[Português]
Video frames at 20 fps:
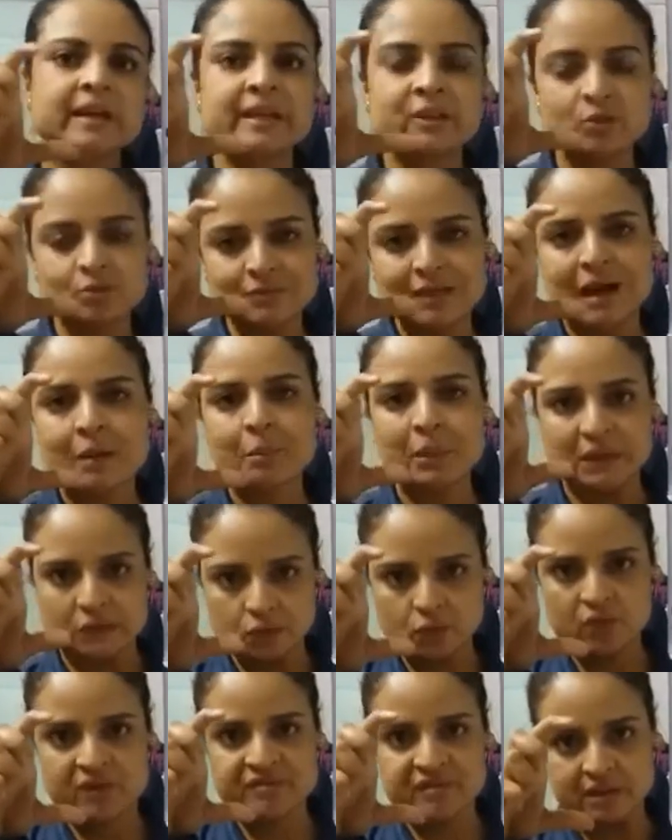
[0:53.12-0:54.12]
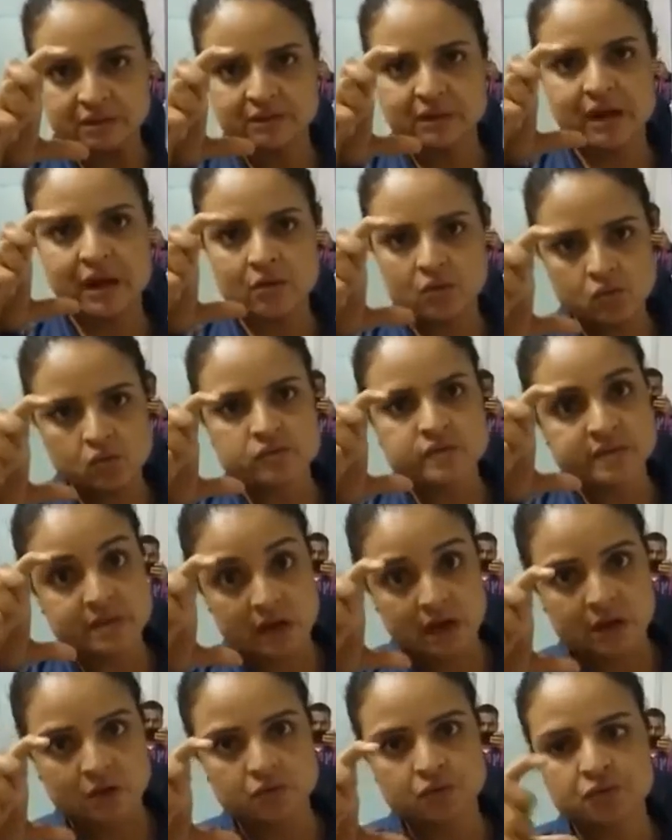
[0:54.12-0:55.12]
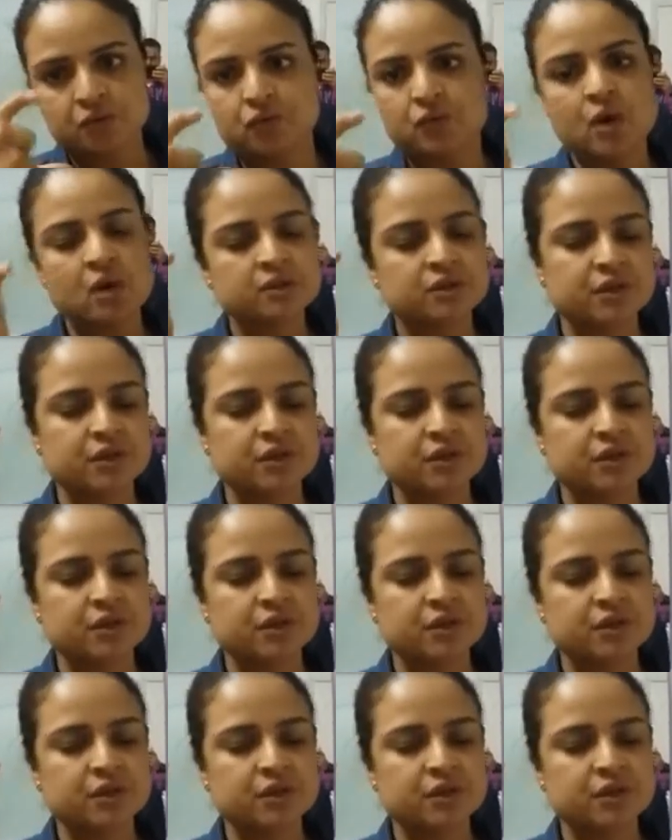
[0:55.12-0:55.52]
E não dá pra noiva entrar com um salto